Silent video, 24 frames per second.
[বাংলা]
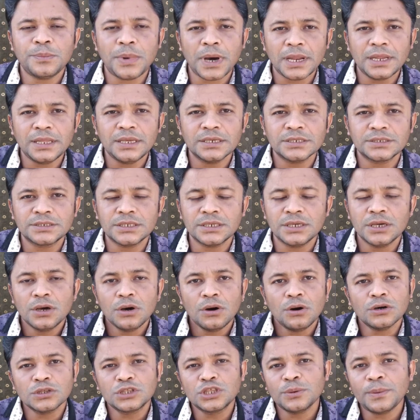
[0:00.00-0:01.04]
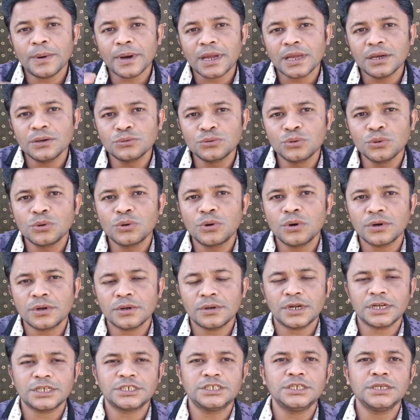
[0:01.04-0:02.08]
বানিয়েছে অথবা কেউ
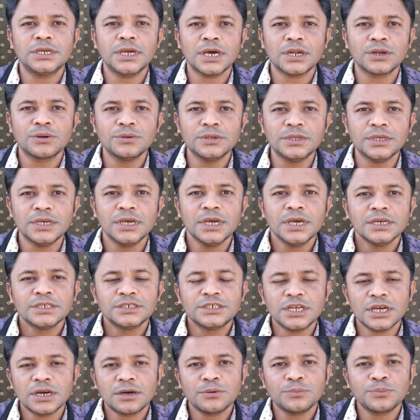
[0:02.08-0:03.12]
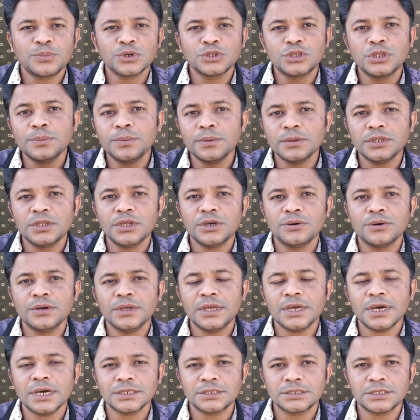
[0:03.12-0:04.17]
দুর্ঘটনার শিকার হয়ে সে এখন প্রতিবন্ধী
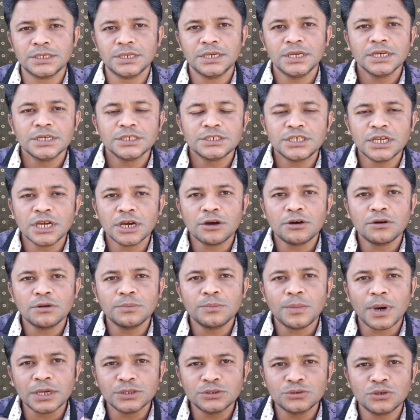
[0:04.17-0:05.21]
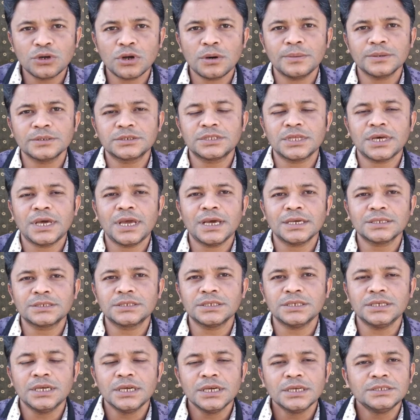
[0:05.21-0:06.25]
হয়ে আসে সে এখন মাজুর অবস্থায়
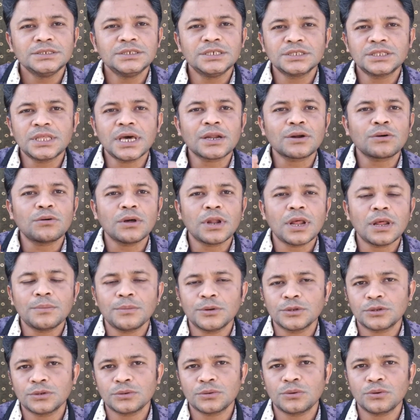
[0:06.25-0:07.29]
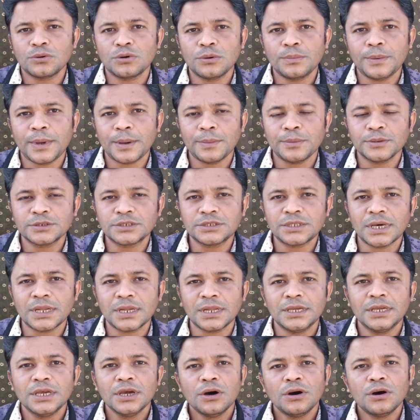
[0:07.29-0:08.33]
আসে যে তার করার মতন কোনো ব্যবস্থা
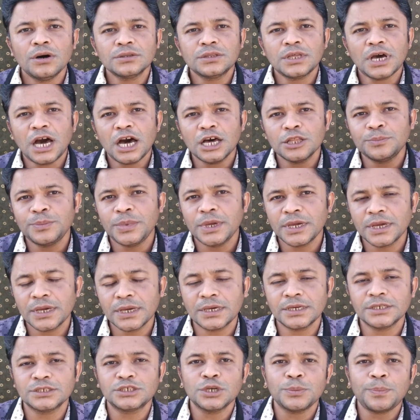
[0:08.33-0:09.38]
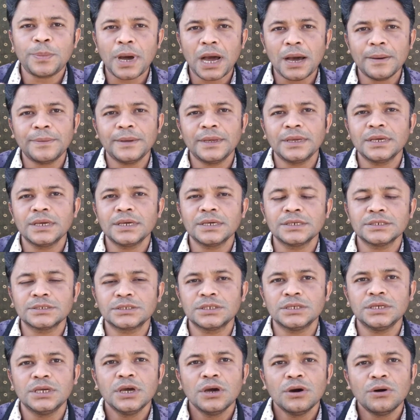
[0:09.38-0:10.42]
নেই হয়তো হাত ভেঙে গেছে পা ভেঙে গেছে